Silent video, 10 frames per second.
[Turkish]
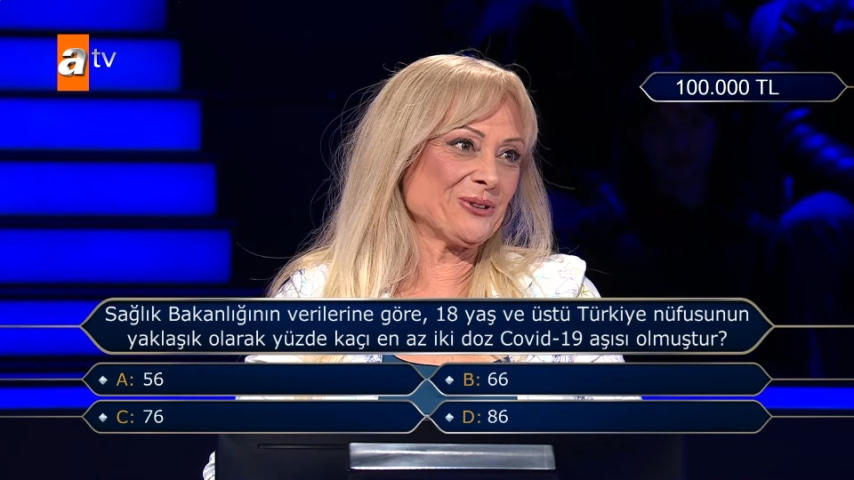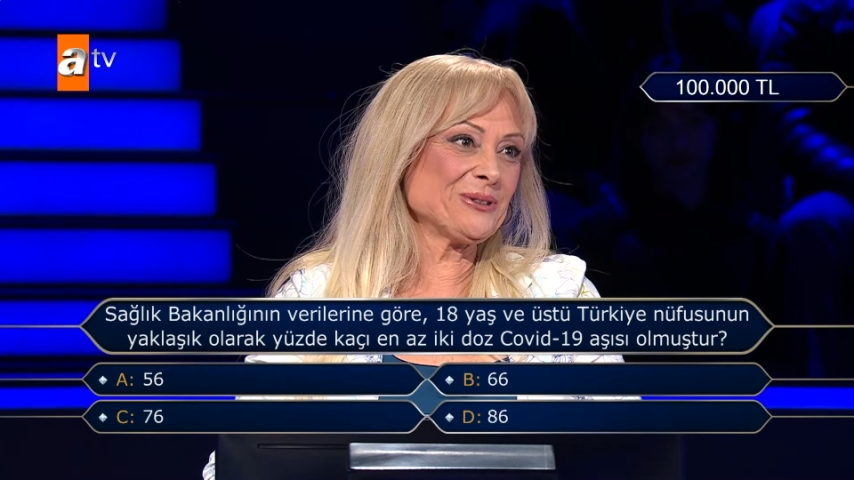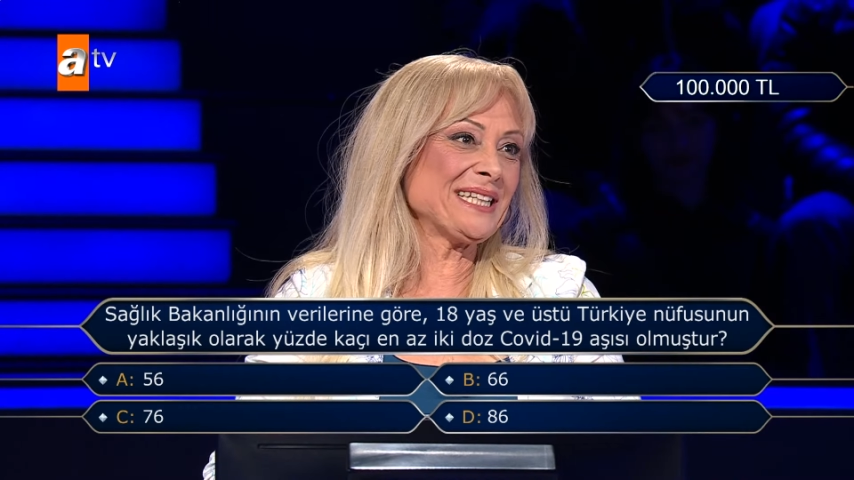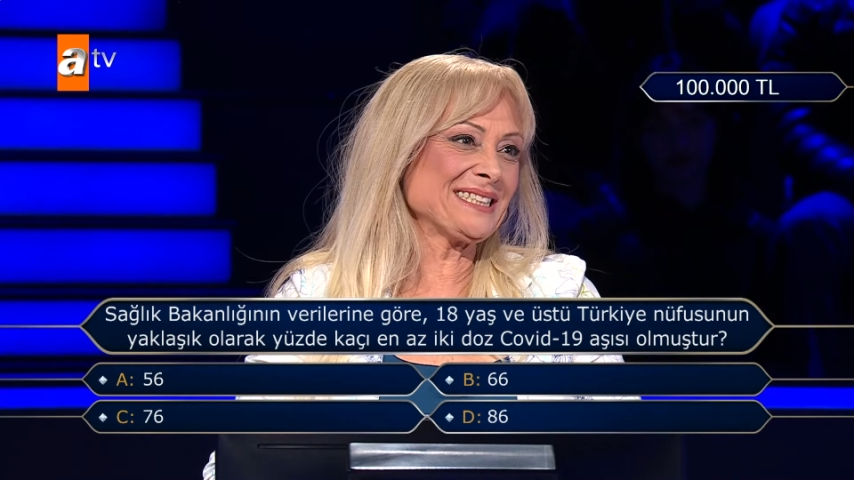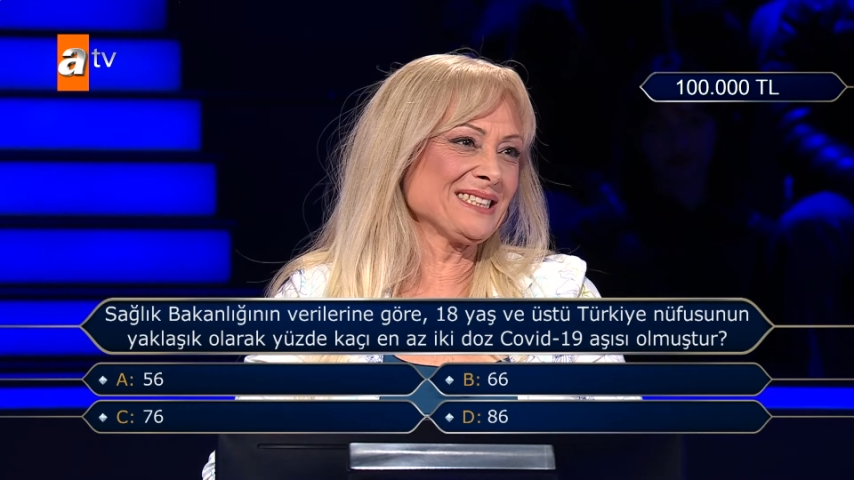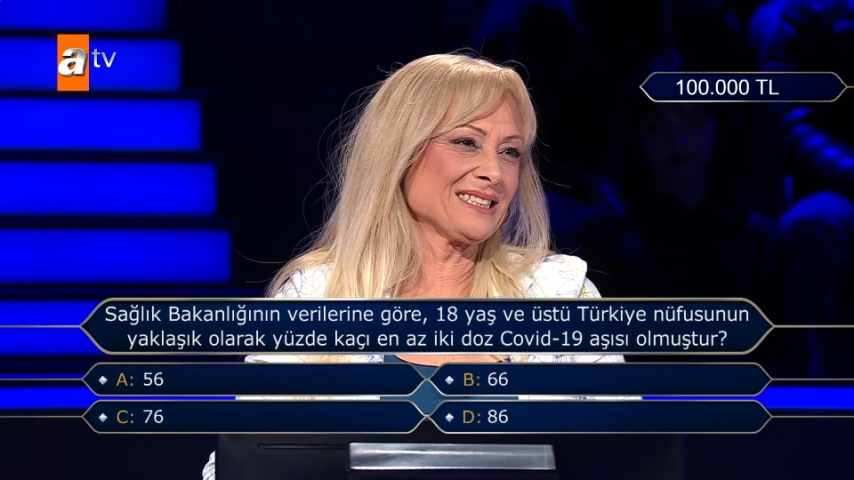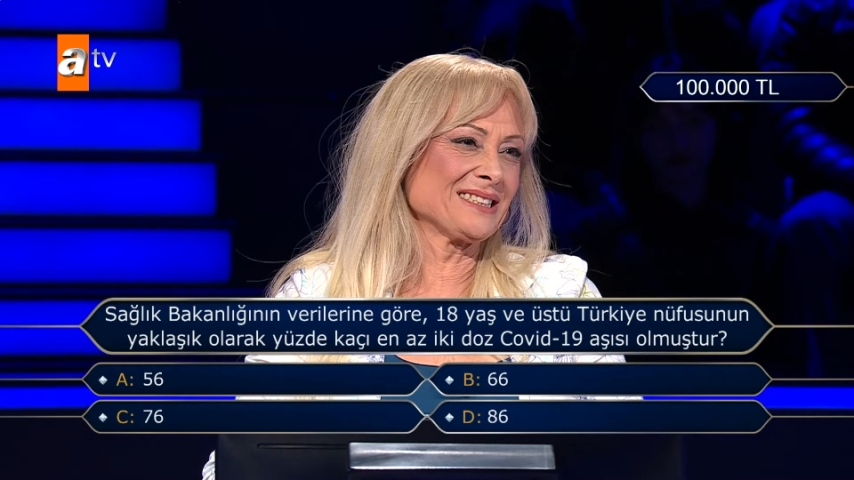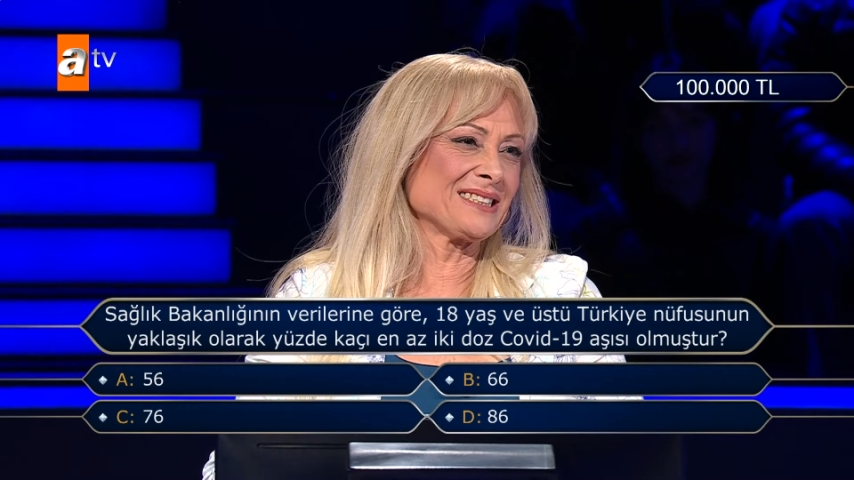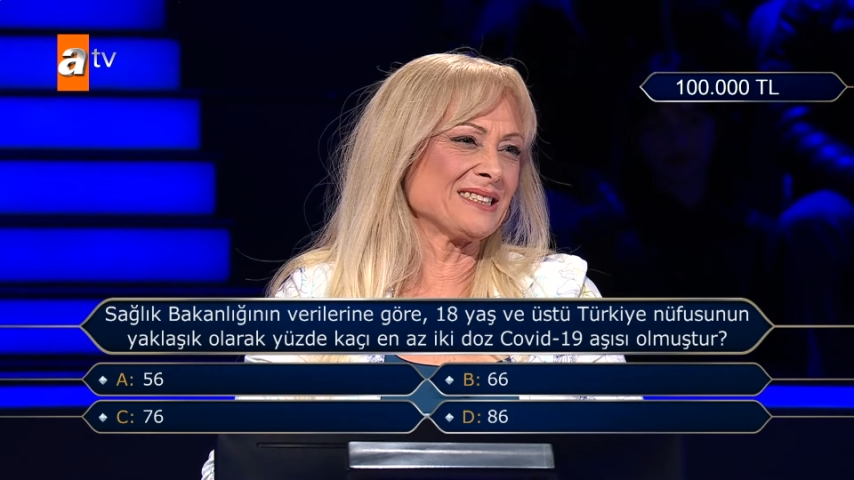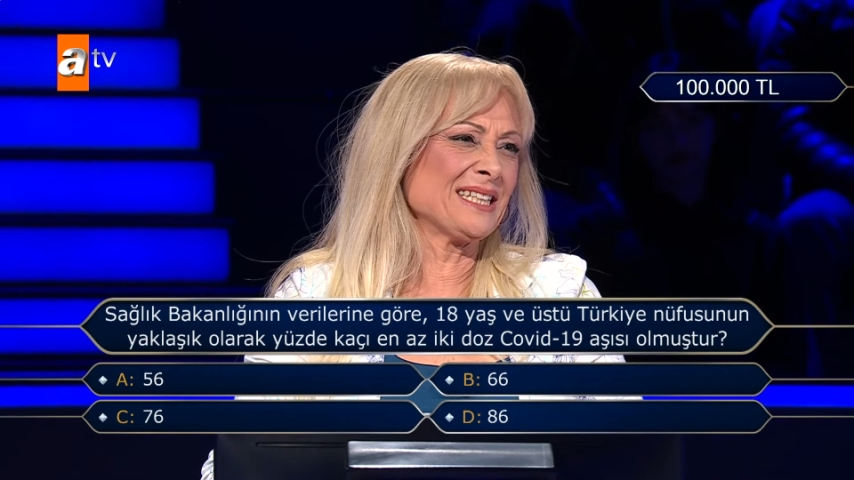O tekne
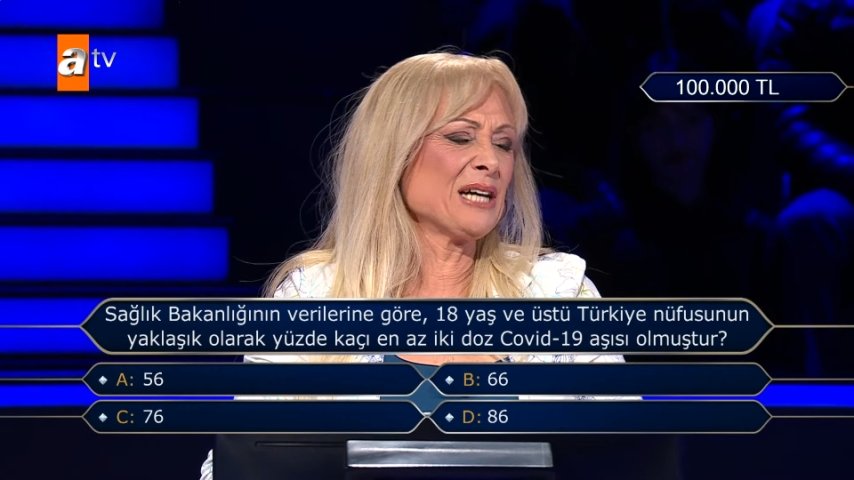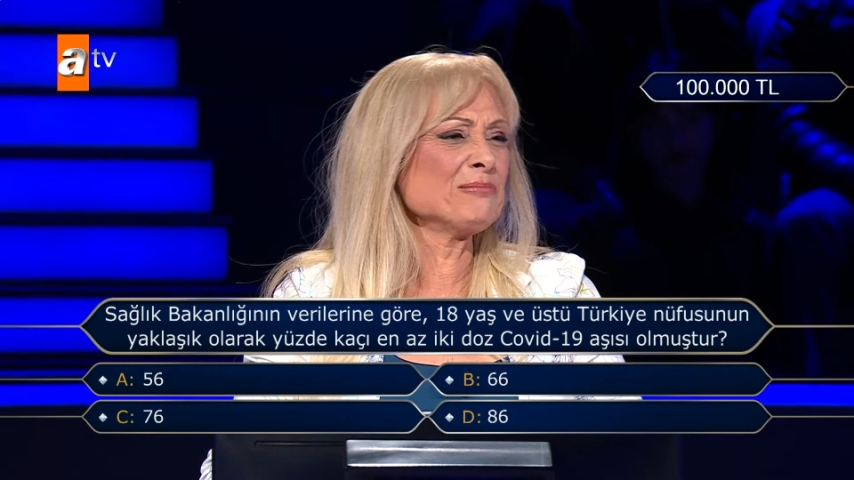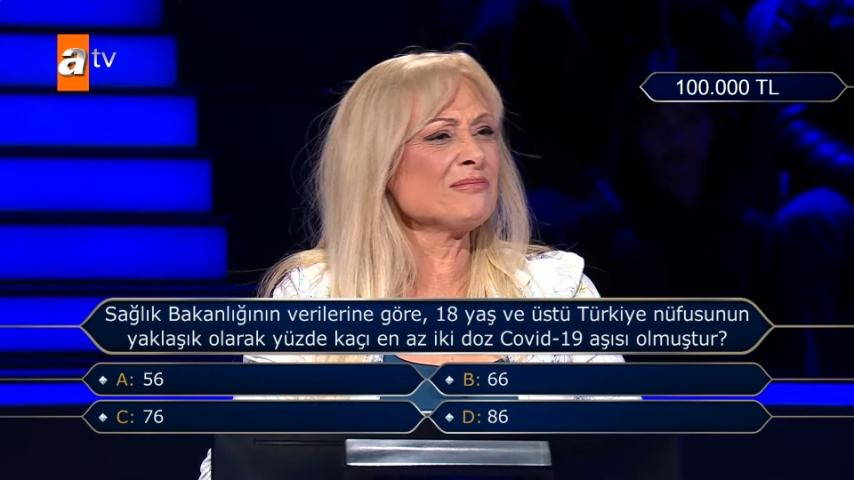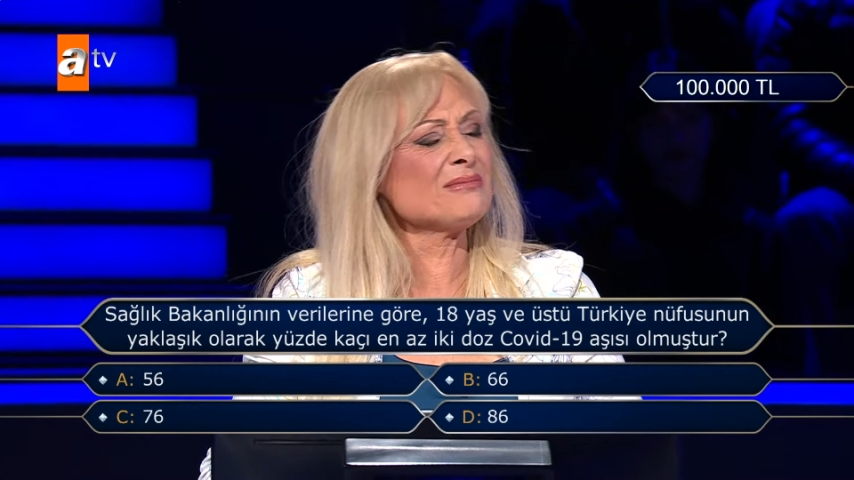kazıntısı. Nenem... Ya